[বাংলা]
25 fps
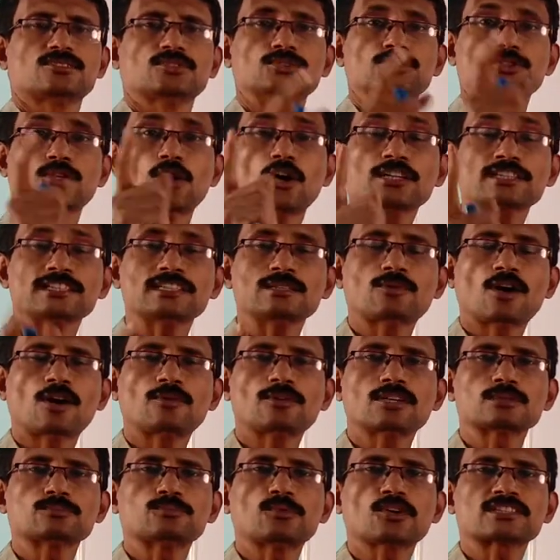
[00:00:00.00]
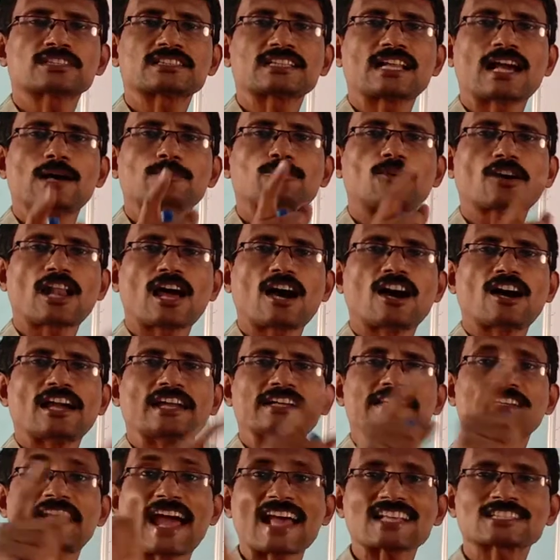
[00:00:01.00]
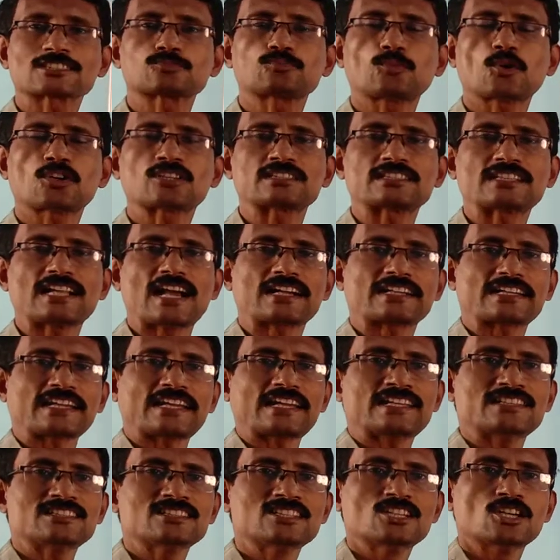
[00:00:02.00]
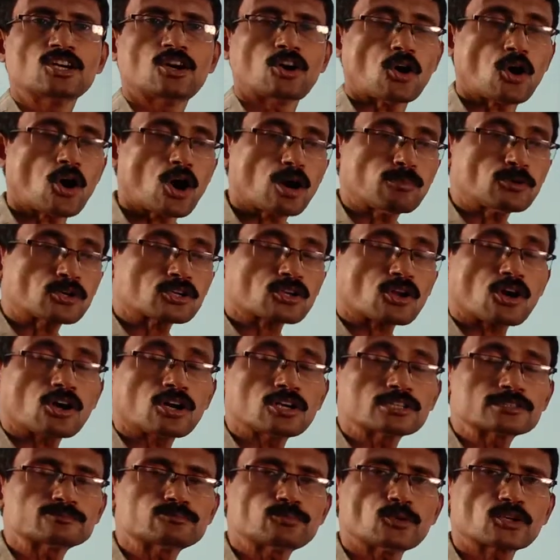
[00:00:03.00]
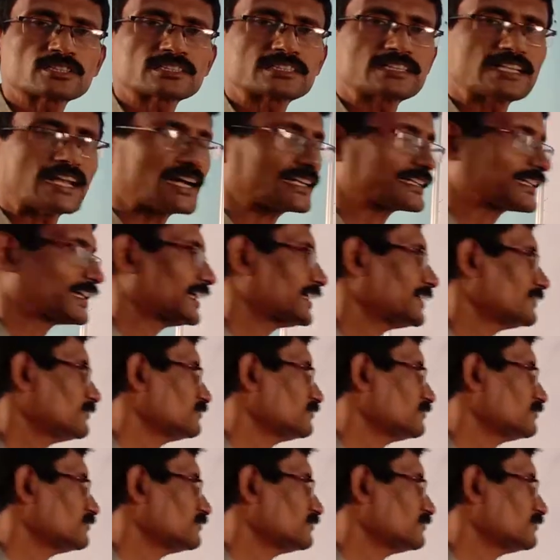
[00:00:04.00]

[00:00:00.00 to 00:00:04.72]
নগ্নিভবন প্রক্রিয়া বলা হয় ড্যাশ প্রক্রিয়াকে অবরোহণ প্রক্রিয়াকে